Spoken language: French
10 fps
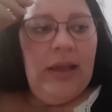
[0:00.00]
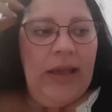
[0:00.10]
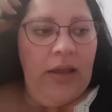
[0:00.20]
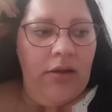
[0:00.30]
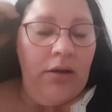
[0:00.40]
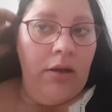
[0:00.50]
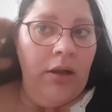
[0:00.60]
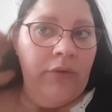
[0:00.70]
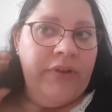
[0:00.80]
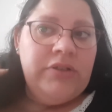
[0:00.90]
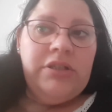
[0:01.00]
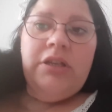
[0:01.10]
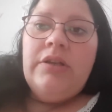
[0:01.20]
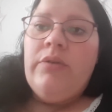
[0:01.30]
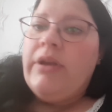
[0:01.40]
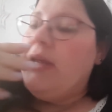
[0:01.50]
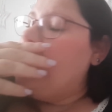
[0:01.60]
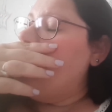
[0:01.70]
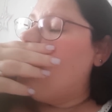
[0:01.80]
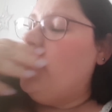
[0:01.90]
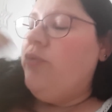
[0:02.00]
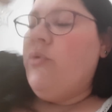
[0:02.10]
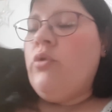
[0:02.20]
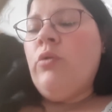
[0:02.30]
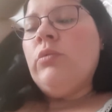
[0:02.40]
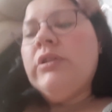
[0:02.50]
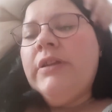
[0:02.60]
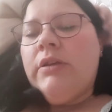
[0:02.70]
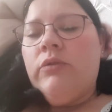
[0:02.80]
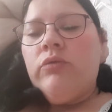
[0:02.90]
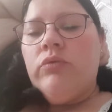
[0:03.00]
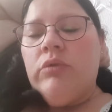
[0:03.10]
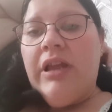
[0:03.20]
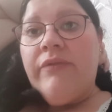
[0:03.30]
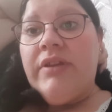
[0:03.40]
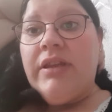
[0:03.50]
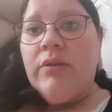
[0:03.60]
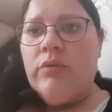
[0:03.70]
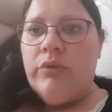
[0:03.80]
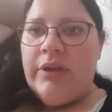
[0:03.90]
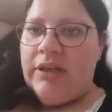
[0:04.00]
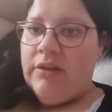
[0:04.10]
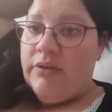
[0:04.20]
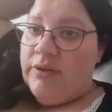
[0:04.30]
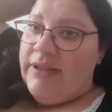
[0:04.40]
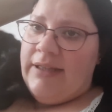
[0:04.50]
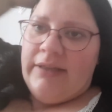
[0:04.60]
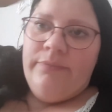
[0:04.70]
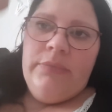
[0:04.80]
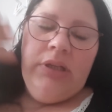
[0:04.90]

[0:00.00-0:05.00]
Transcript: Et euh, là, en fait, j'ai regardé un peu vos commentaires sous la vidéo de, de Théna.